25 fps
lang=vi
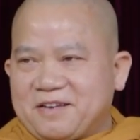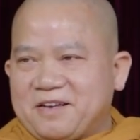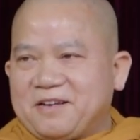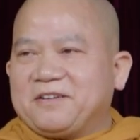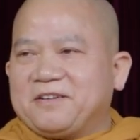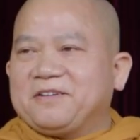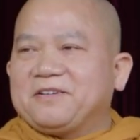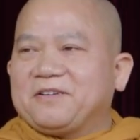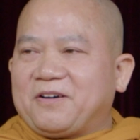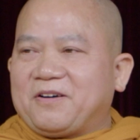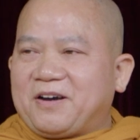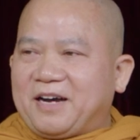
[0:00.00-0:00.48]

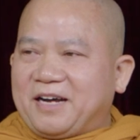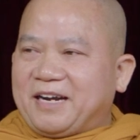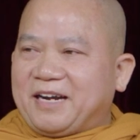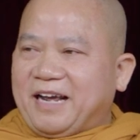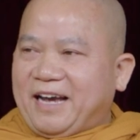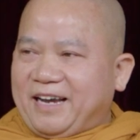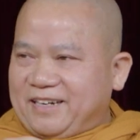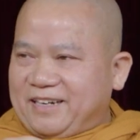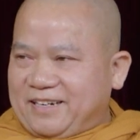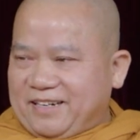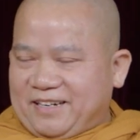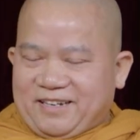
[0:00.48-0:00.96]
khi nó ở
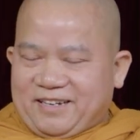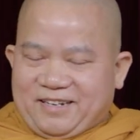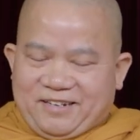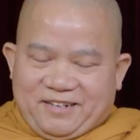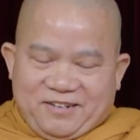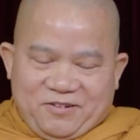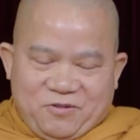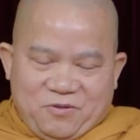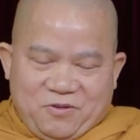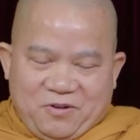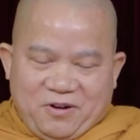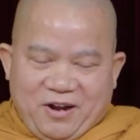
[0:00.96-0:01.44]
đây này
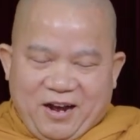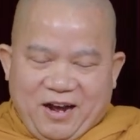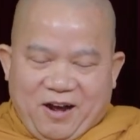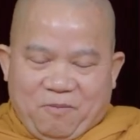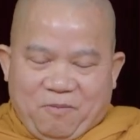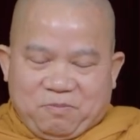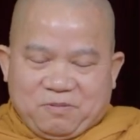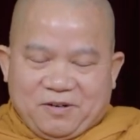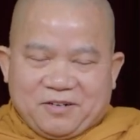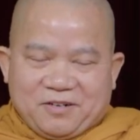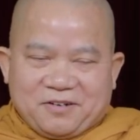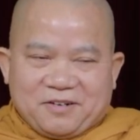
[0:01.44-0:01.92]
khoa
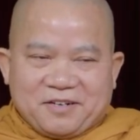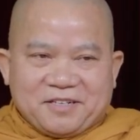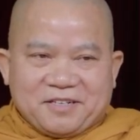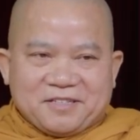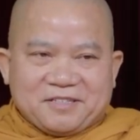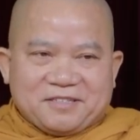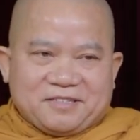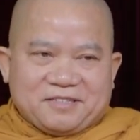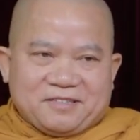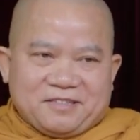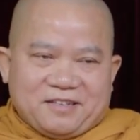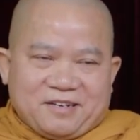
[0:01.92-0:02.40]
học nó nó
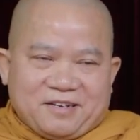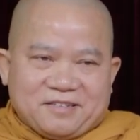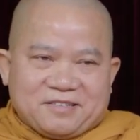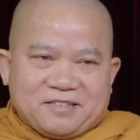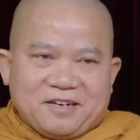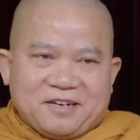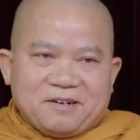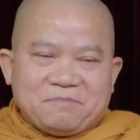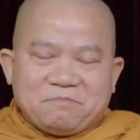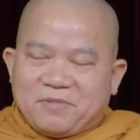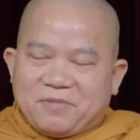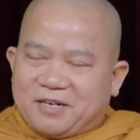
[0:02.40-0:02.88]
nó
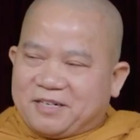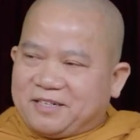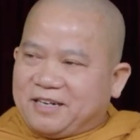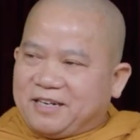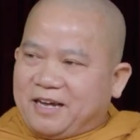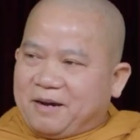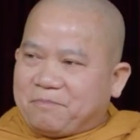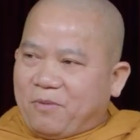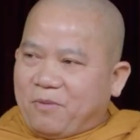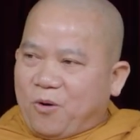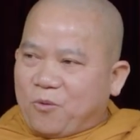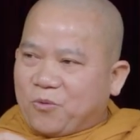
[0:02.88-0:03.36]
chứng minh
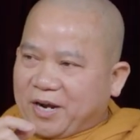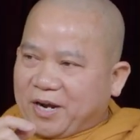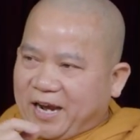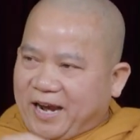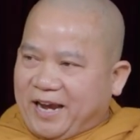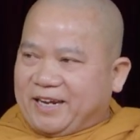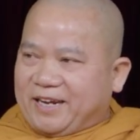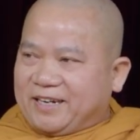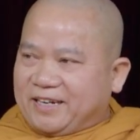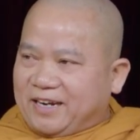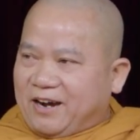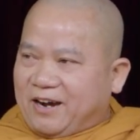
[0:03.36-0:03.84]
là một
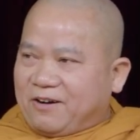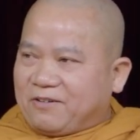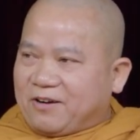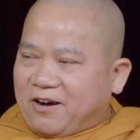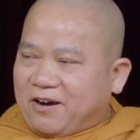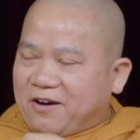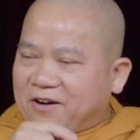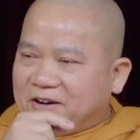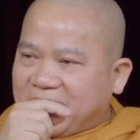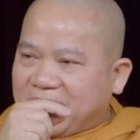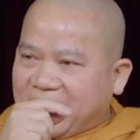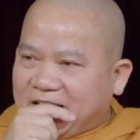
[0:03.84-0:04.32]
ngày nào
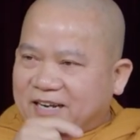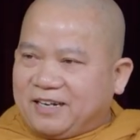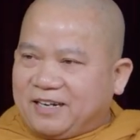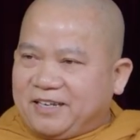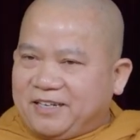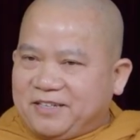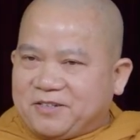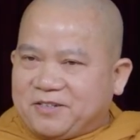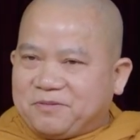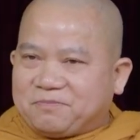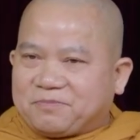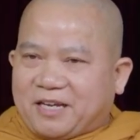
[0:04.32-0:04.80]
đó
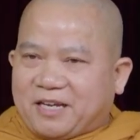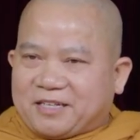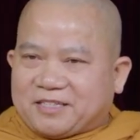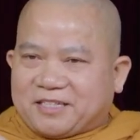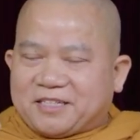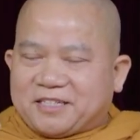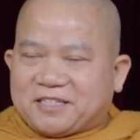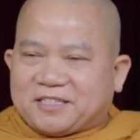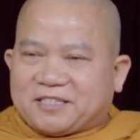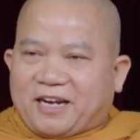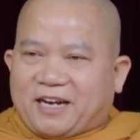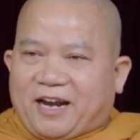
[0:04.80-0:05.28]
kali chúng ta
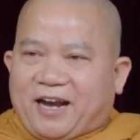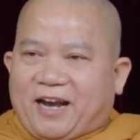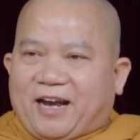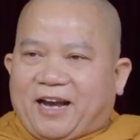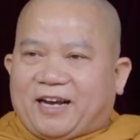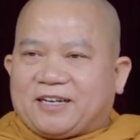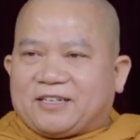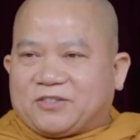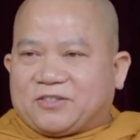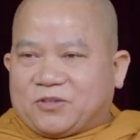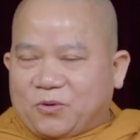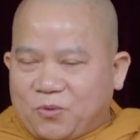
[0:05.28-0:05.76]
sẽ
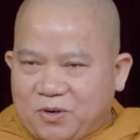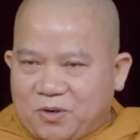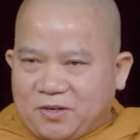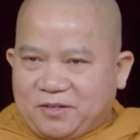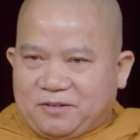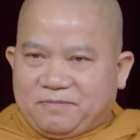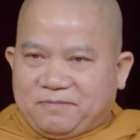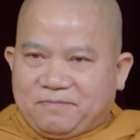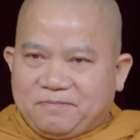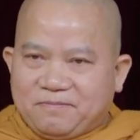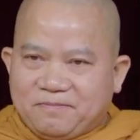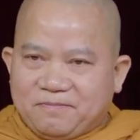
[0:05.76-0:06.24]
sạc
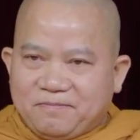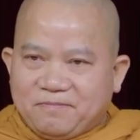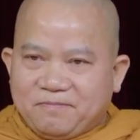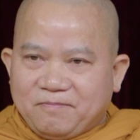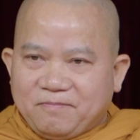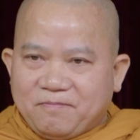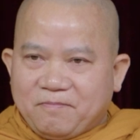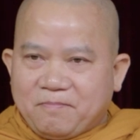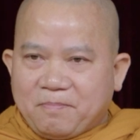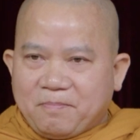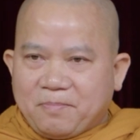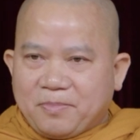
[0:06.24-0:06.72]
xuống
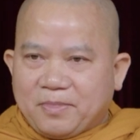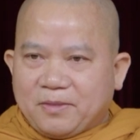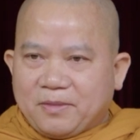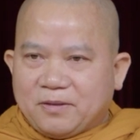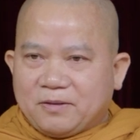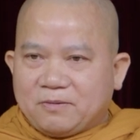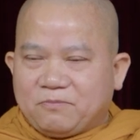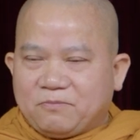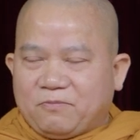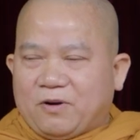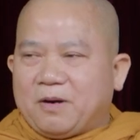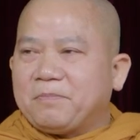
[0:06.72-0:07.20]

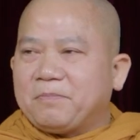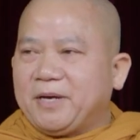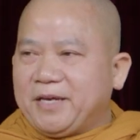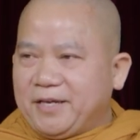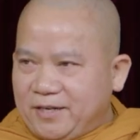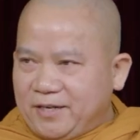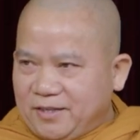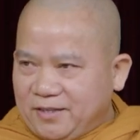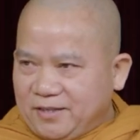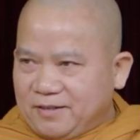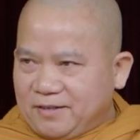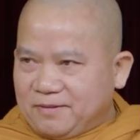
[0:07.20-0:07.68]
bờ
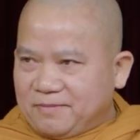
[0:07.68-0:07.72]
biển